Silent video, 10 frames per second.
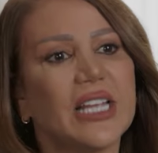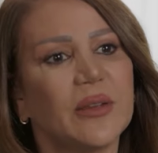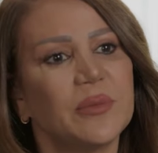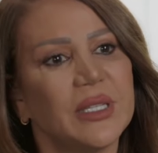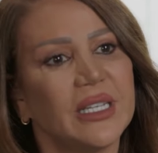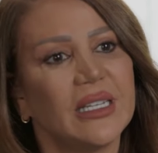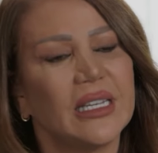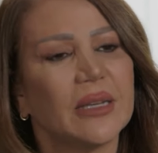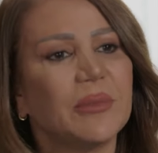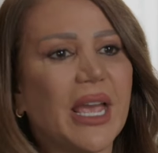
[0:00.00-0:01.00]
انا
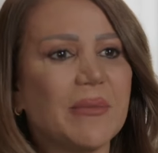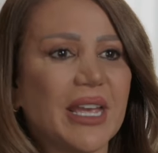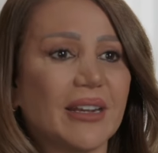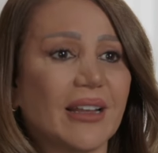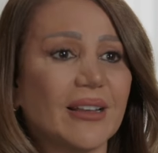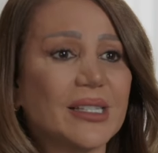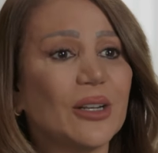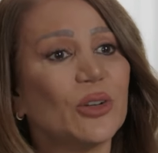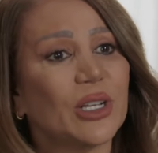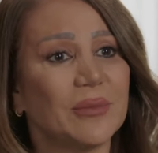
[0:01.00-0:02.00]
ابني بأمريكا
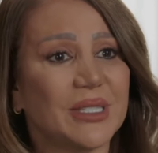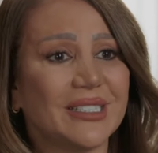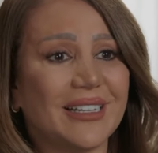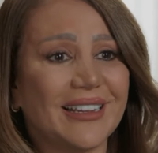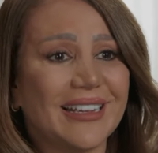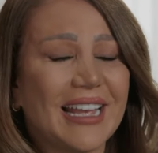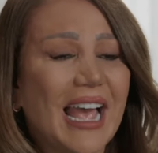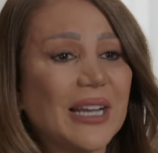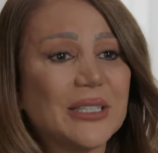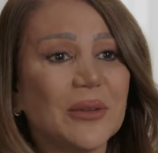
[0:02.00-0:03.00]
صار له كم سنة
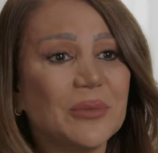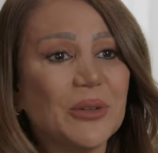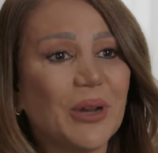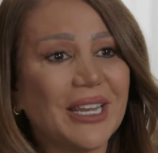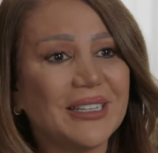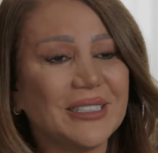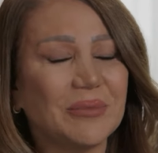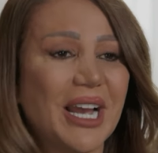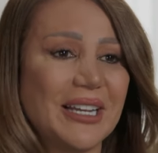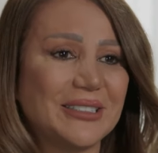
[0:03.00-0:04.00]
هذا ابني وحيدي
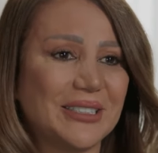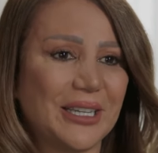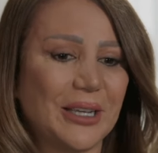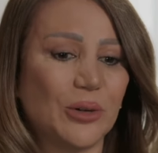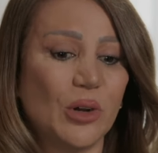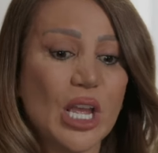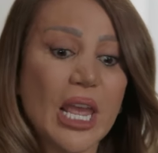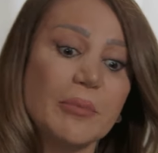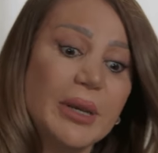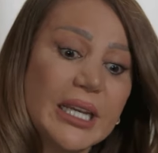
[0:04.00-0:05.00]
ما عندي غيره
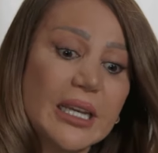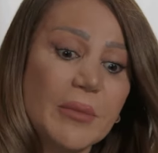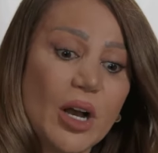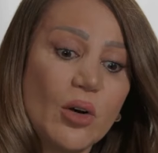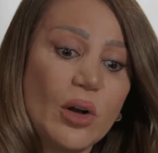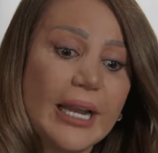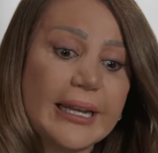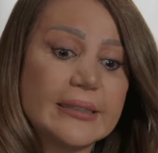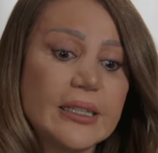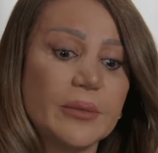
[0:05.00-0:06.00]
بحكي معه
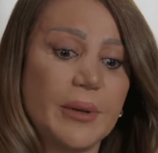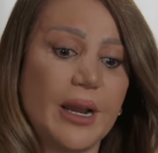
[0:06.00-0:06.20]
على كتير